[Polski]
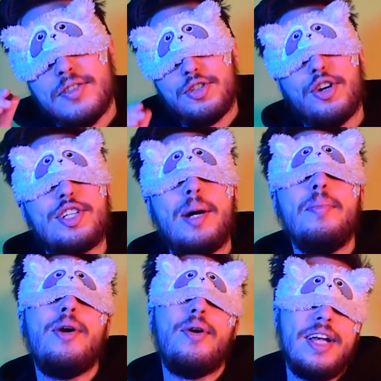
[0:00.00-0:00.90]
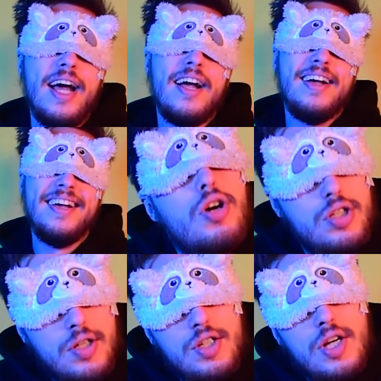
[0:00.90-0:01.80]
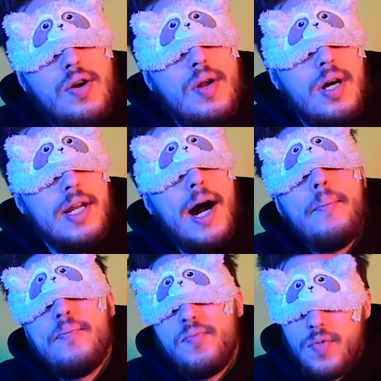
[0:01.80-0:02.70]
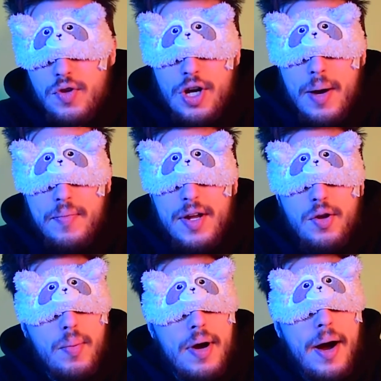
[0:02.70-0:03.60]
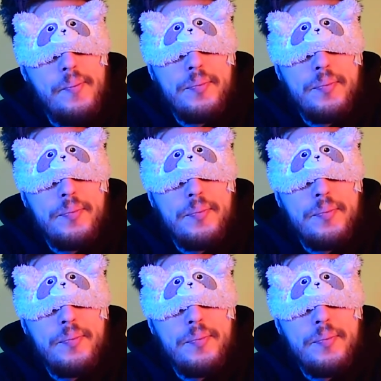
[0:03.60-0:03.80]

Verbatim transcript: Coś tam było, nie? Gorzka czekolada, ciemna, dobra.